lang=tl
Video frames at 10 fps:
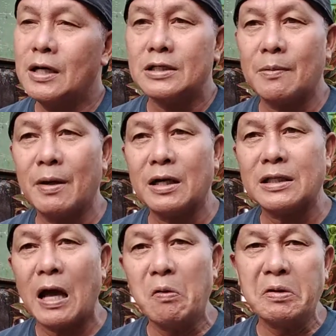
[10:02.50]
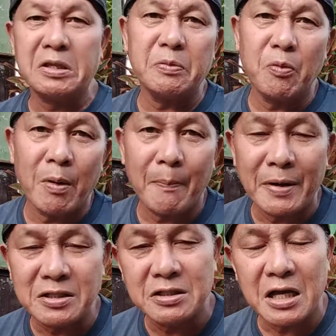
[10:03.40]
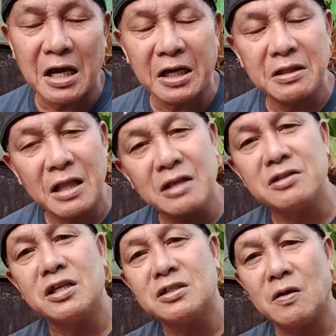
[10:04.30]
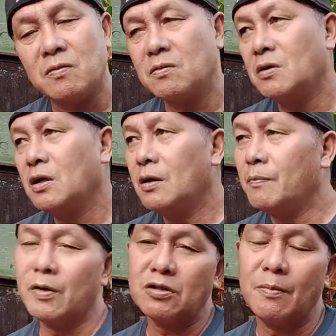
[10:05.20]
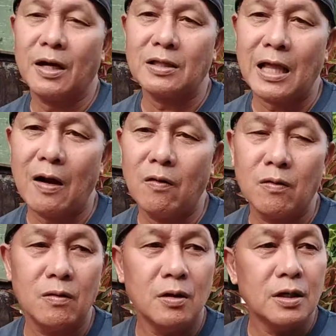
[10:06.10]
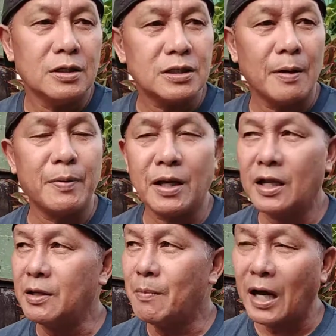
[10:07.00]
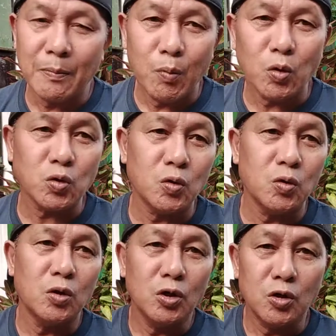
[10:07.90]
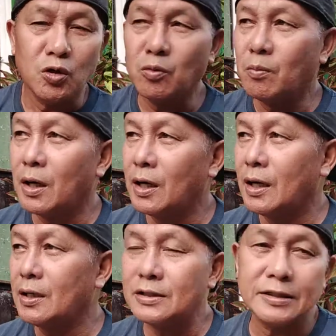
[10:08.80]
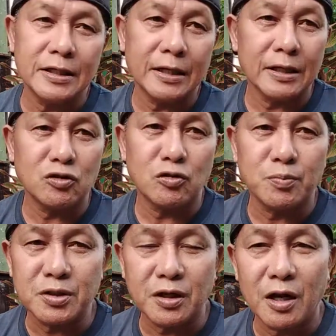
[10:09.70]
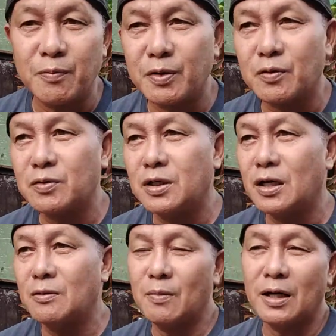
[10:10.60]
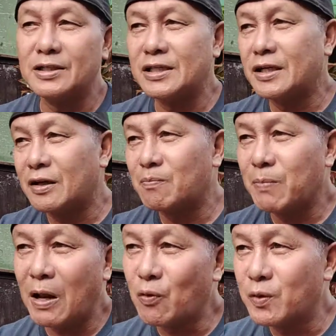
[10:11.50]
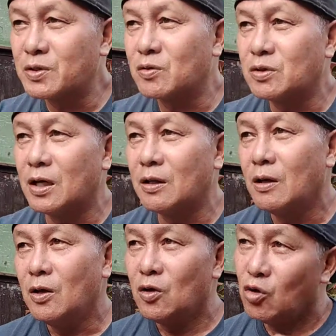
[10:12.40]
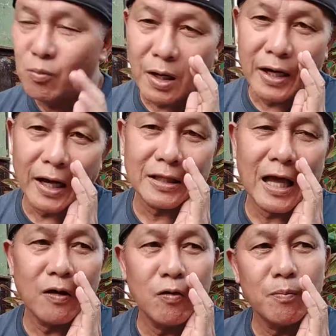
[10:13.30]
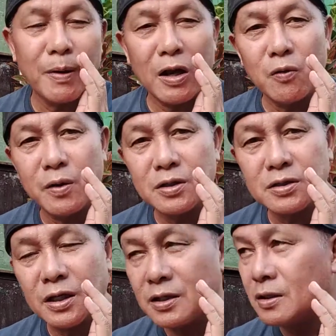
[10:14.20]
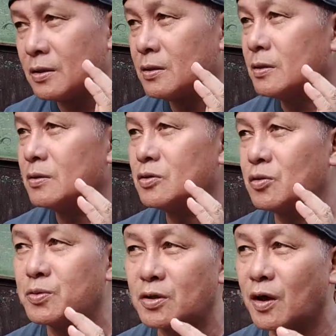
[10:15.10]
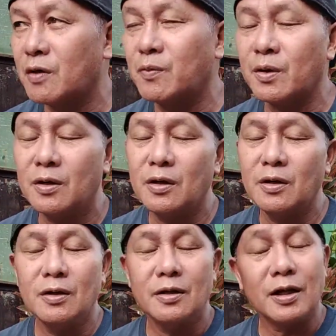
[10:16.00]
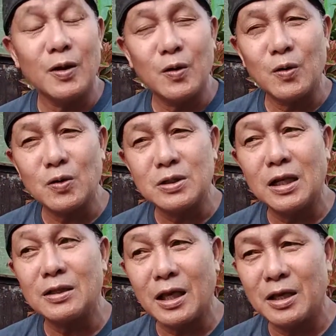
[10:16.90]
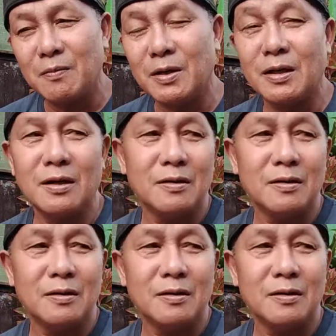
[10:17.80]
Sa mga taong hindi pumapansin sa akin, nonsense ako. Pero sa mga taong, sabi nga ni Makimoto, yung mga secret subscriber ko dyan, mga secret followers ko dyan, yung mga nakatagong followers and subscriber, nanonood silang tahimik.